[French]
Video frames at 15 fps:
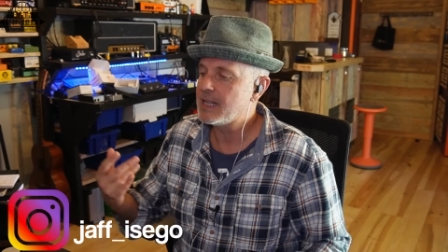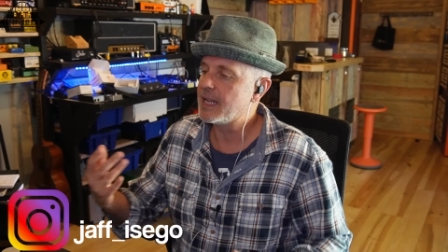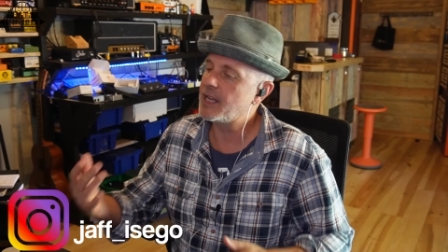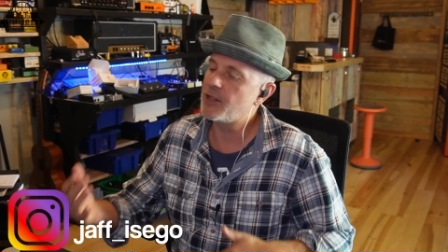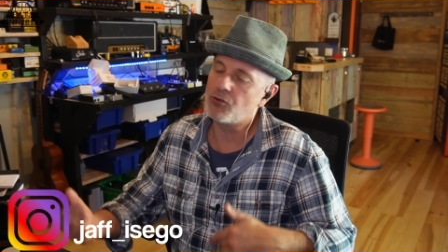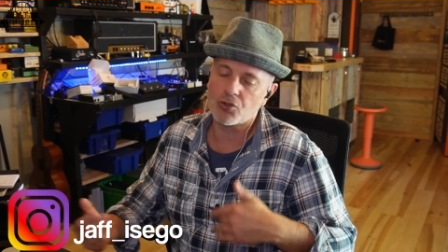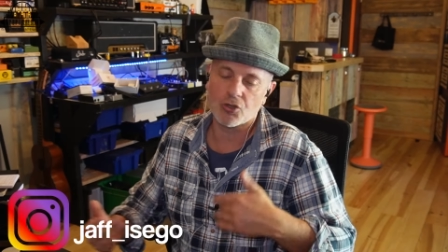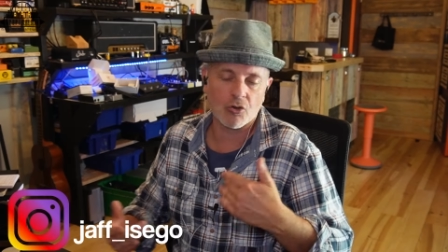et
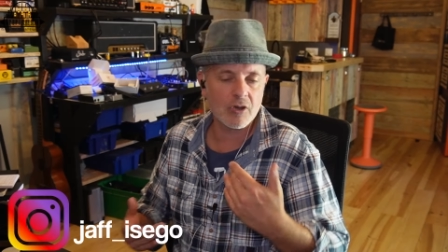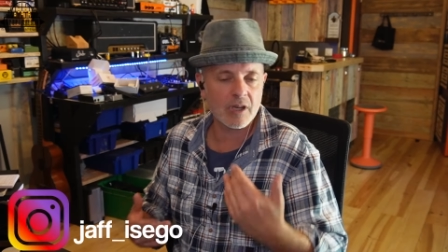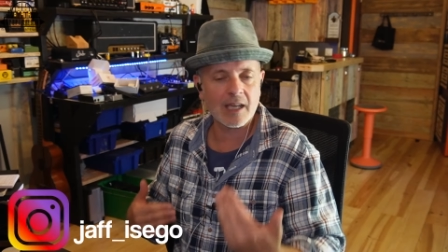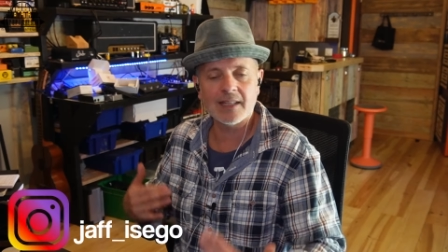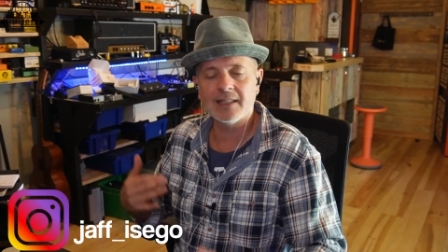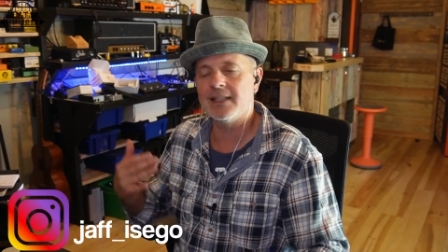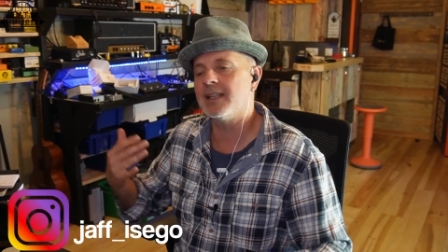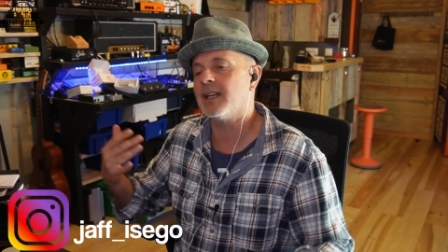donc je
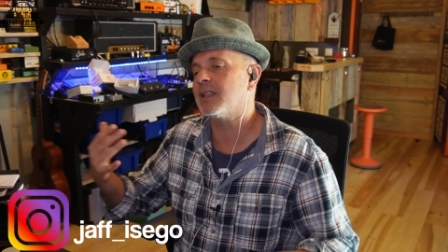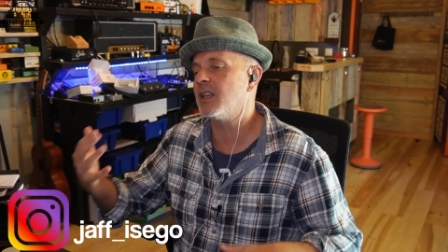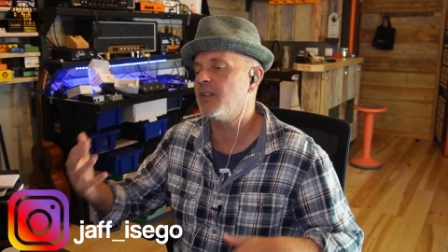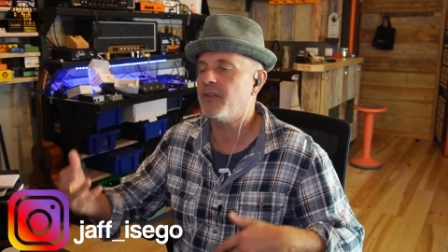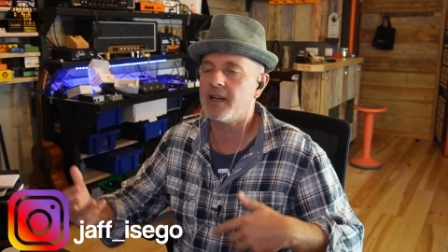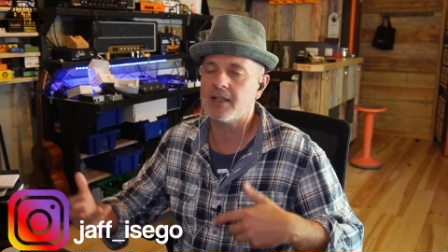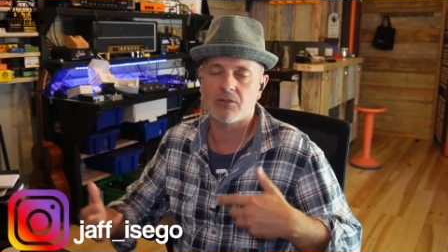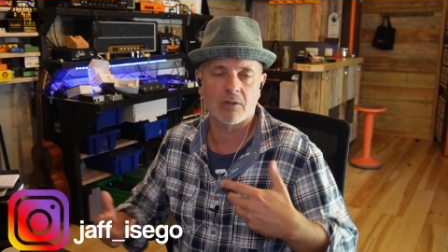recréais des
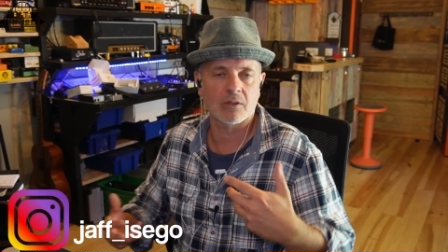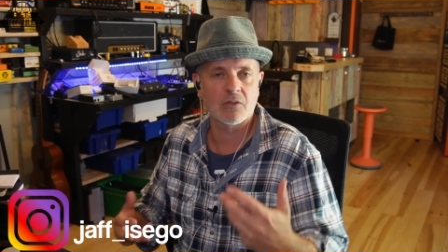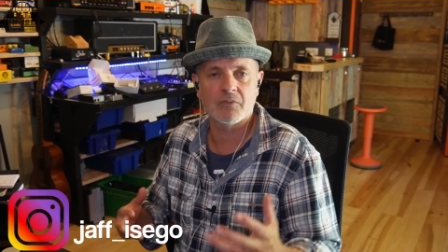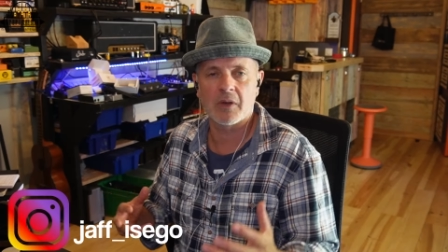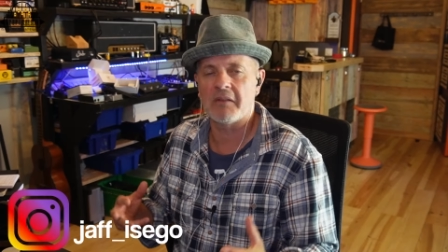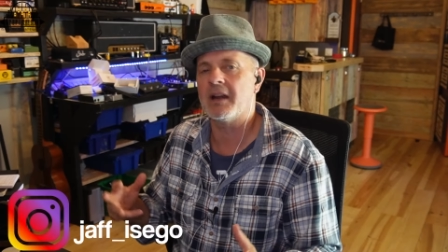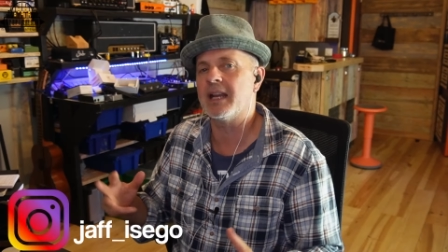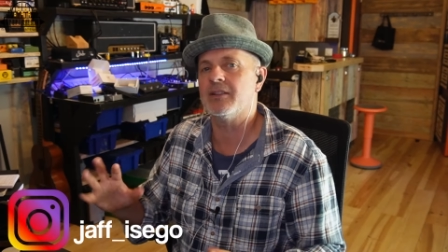artefacts sur un truc.
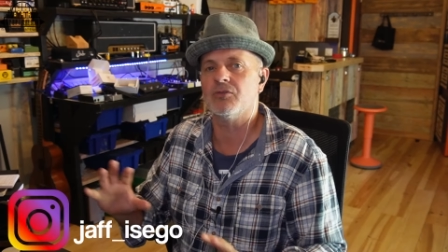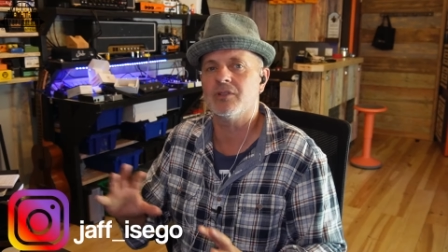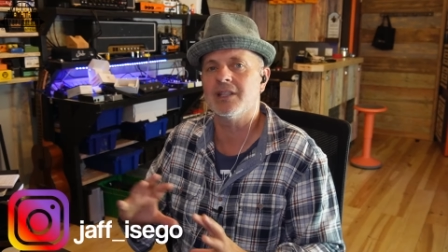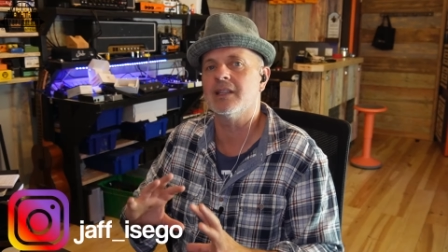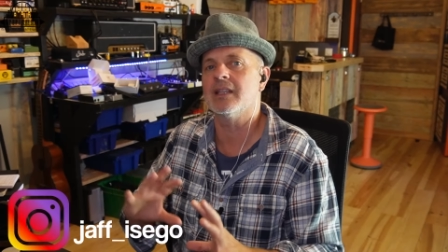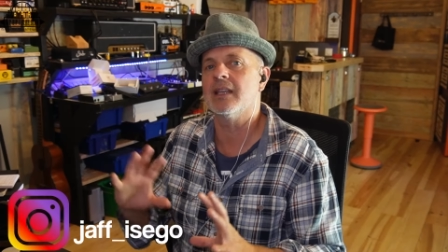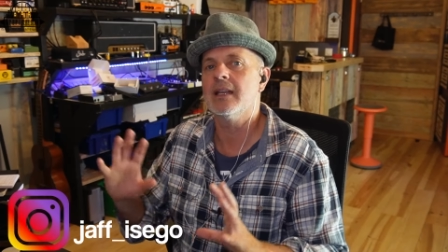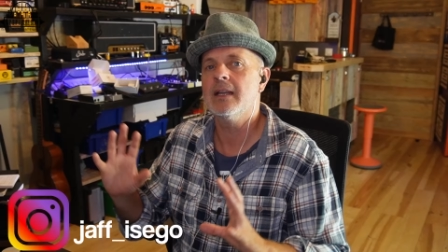Ben voilà, donc
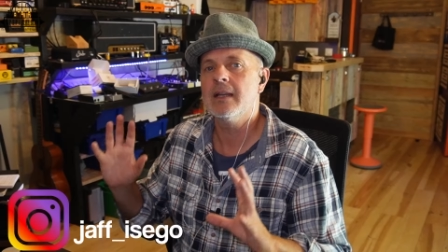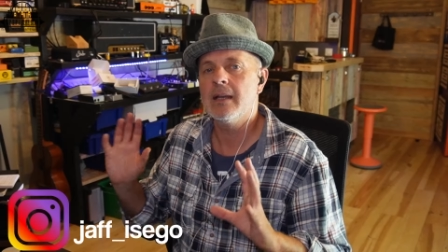c'était